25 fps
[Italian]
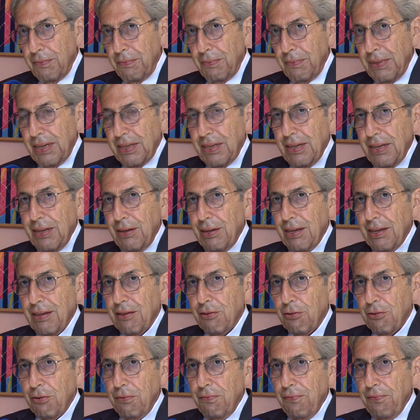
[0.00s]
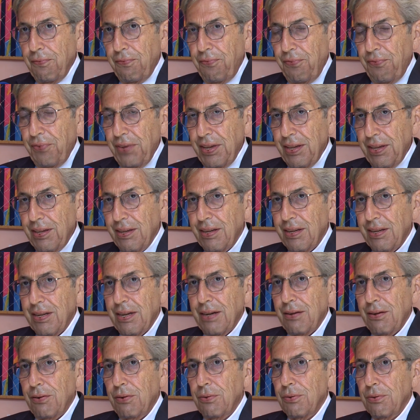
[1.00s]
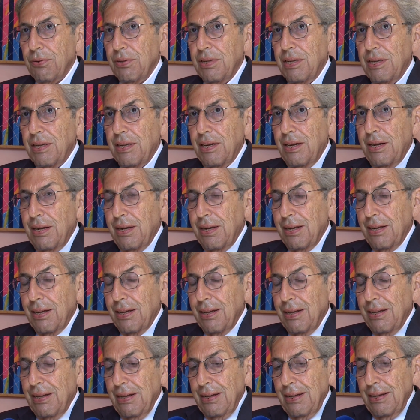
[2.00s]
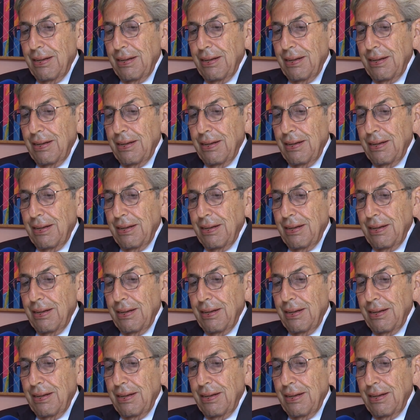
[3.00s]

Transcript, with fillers: ma della sconfitta o del